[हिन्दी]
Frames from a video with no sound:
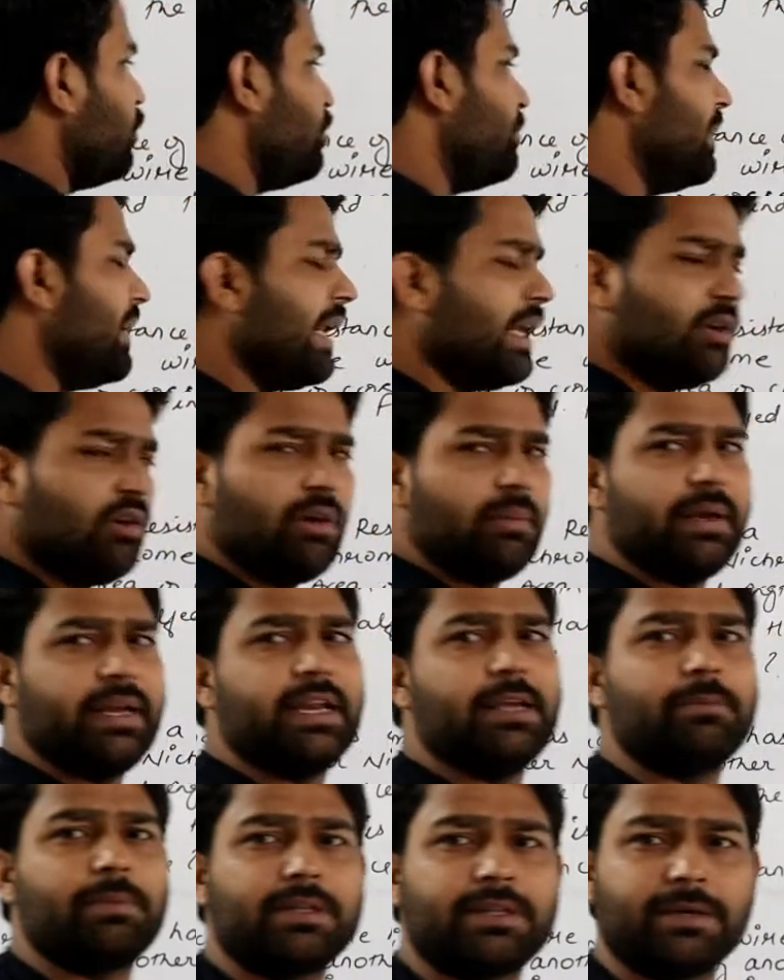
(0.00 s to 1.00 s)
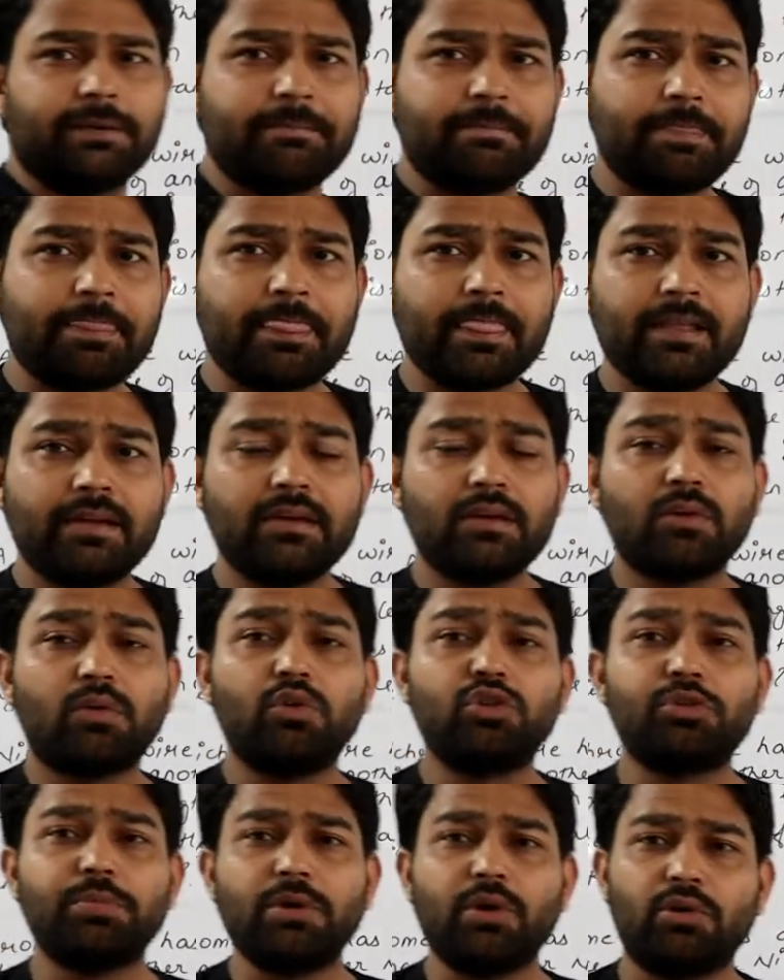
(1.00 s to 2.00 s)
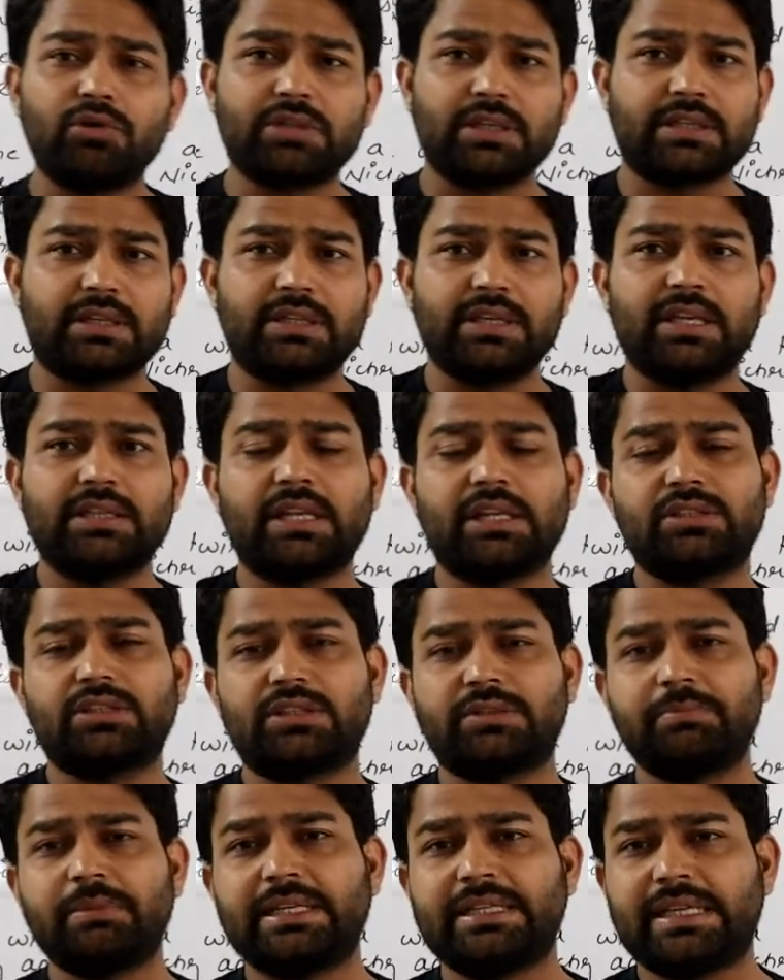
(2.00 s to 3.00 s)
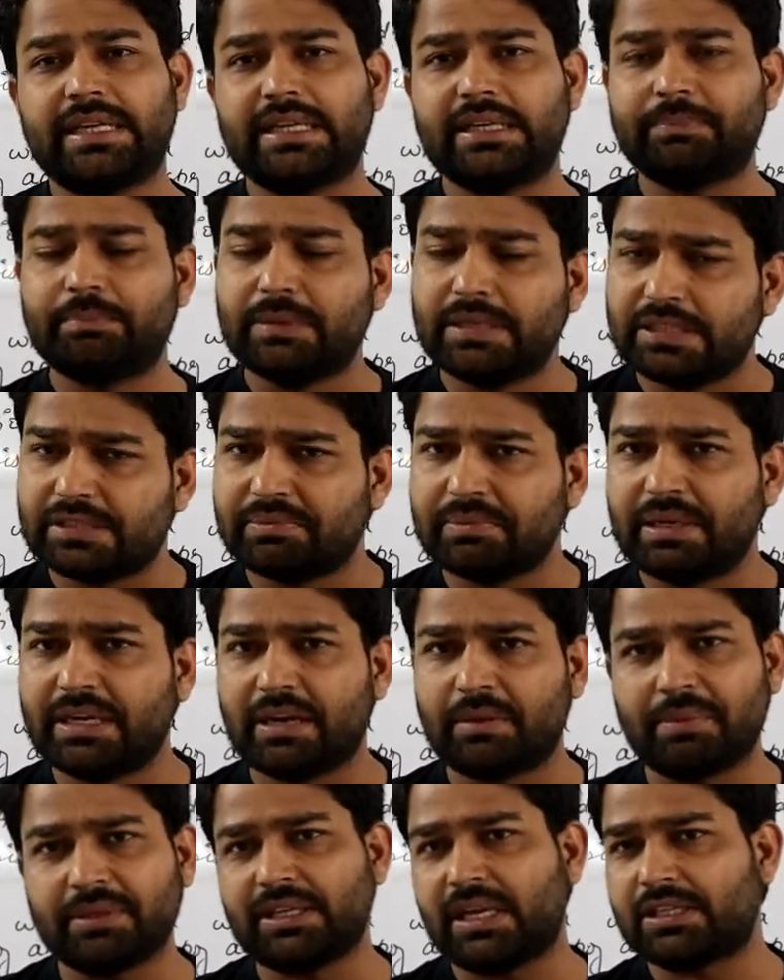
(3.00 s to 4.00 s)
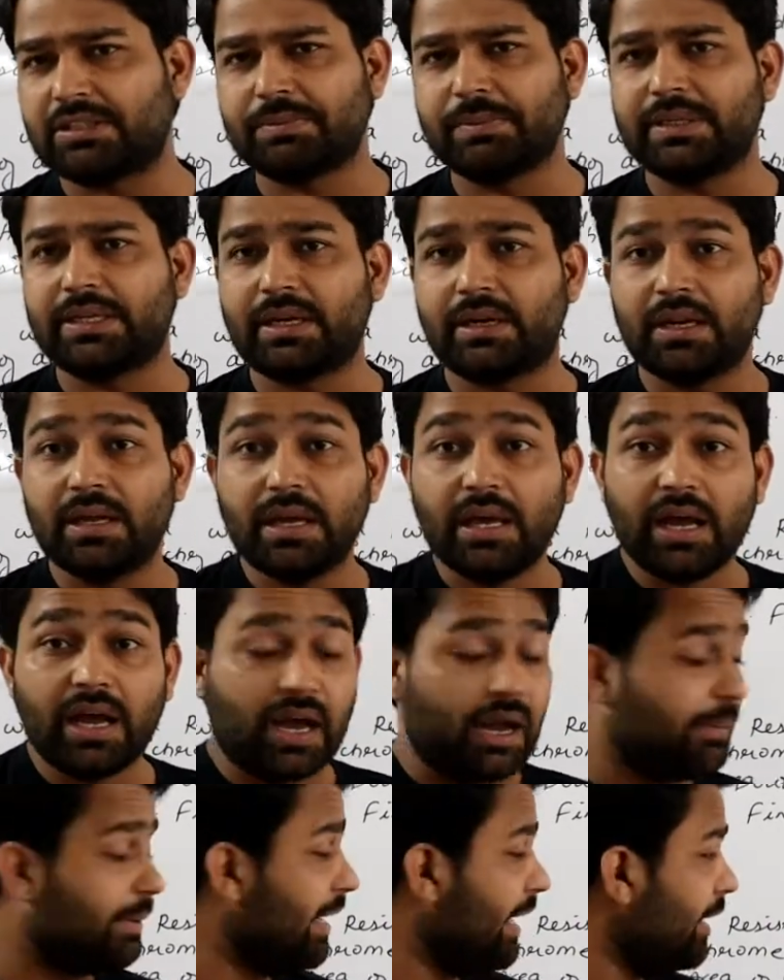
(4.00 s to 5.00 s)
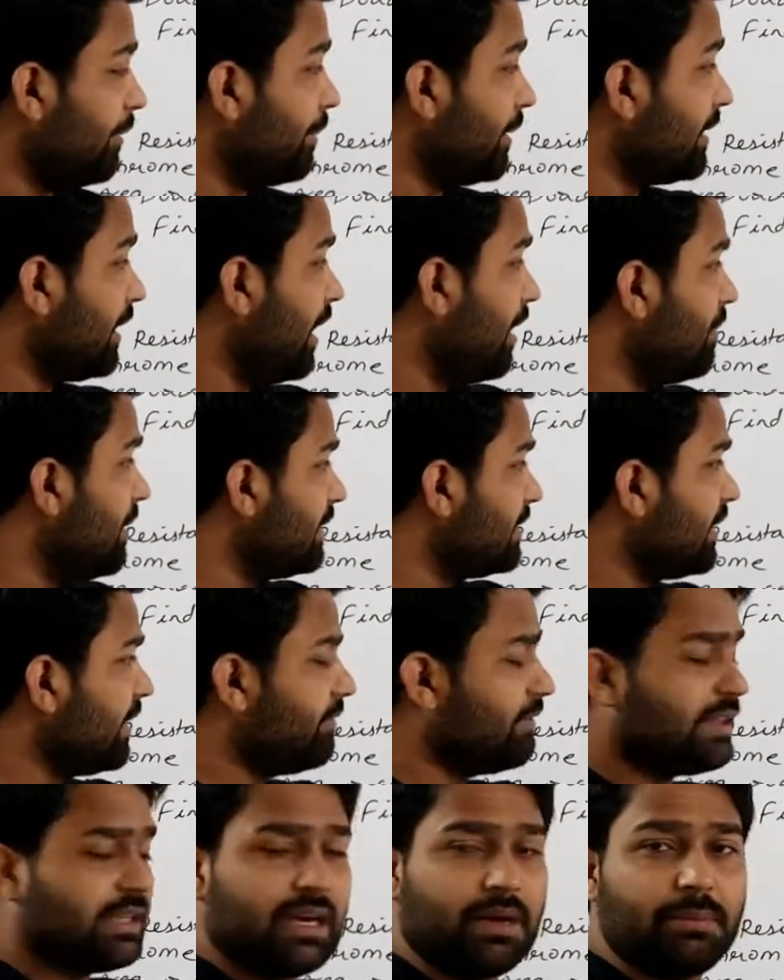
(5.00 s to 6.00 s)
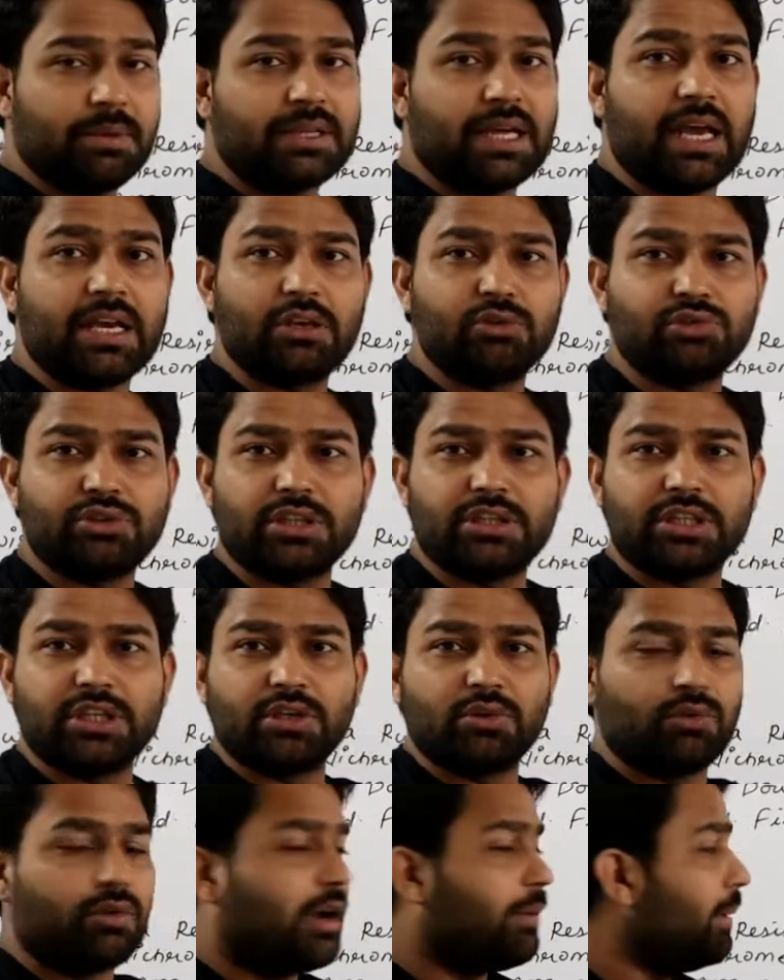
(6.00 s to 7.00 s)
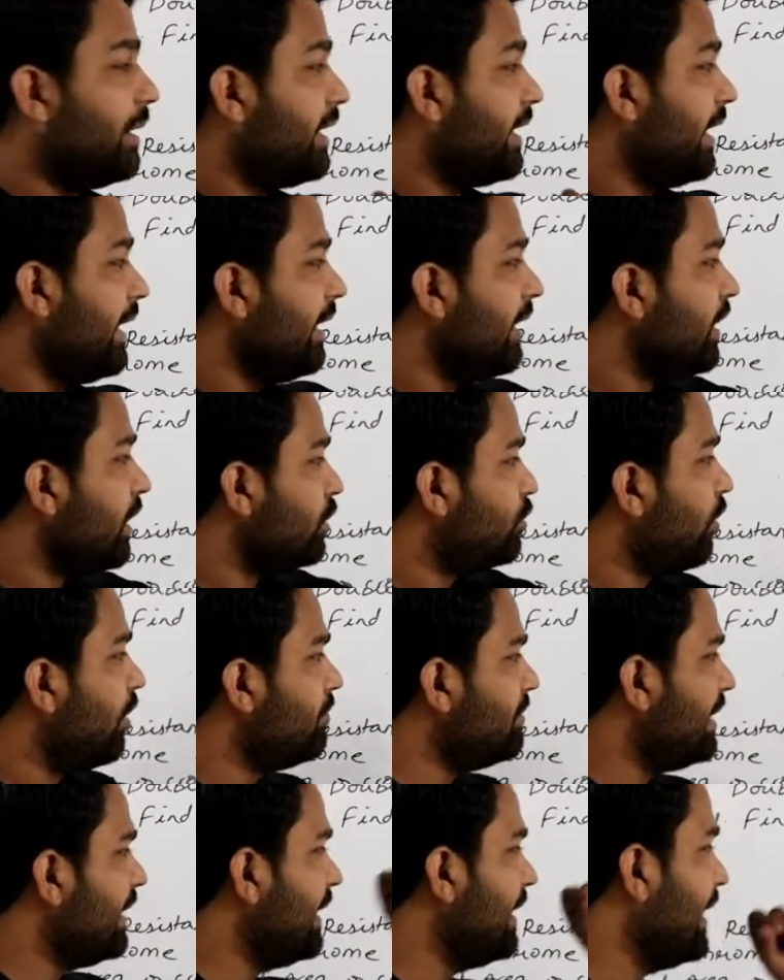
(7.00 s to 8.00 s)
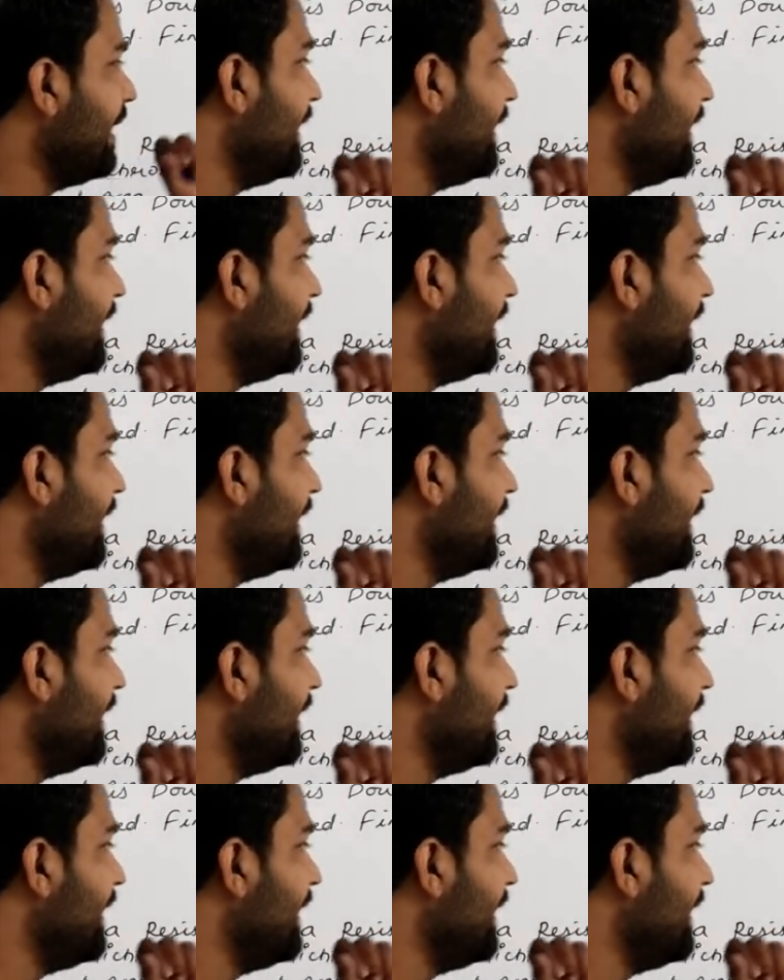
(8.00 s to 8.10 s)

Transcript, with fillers: कुछ भी रही हो हमें नहीं पता कुछ भी हो सकती है दस मीटर बीस मीटर पचास मीटर हमें नहीं पता हमें सिर्फ इतना पता है कि उससे तीन गुना बढ़ी है तो हम थ्री